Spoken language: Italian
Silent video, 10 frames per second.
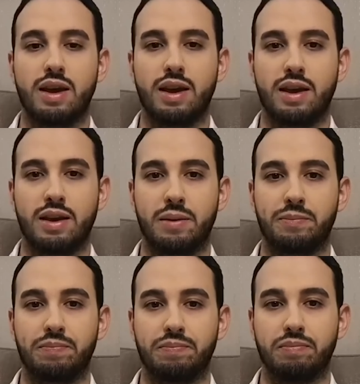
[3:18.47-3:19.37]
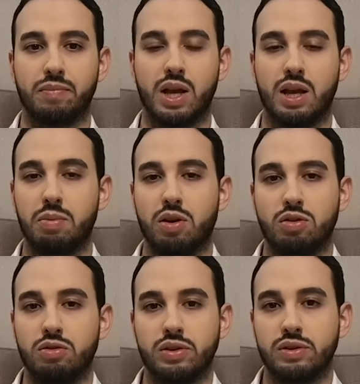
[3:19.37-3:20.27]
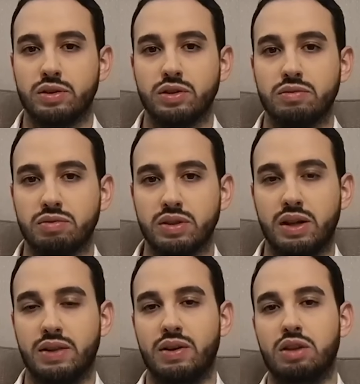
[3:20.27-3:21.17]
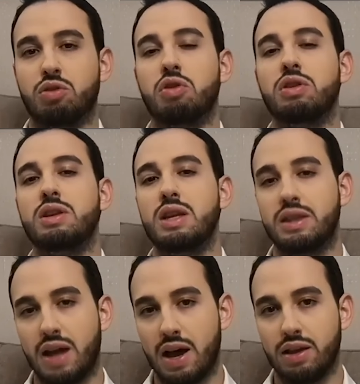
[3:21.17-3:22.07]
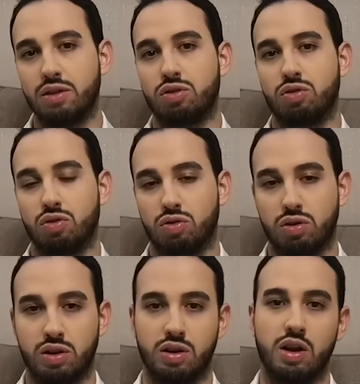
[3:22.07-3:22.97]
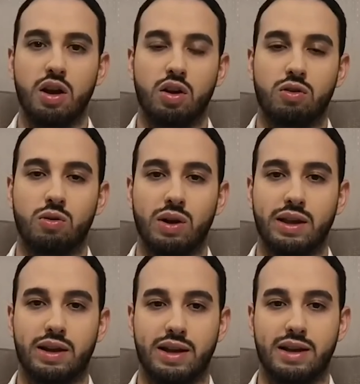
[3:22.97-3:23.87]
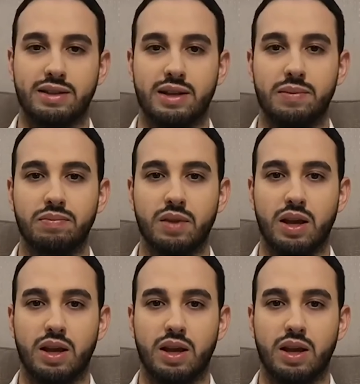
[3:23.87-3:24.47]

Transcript: ehm, e, che però non, non, cioè, andava a letto ogni tanto con, con qualche ragazza,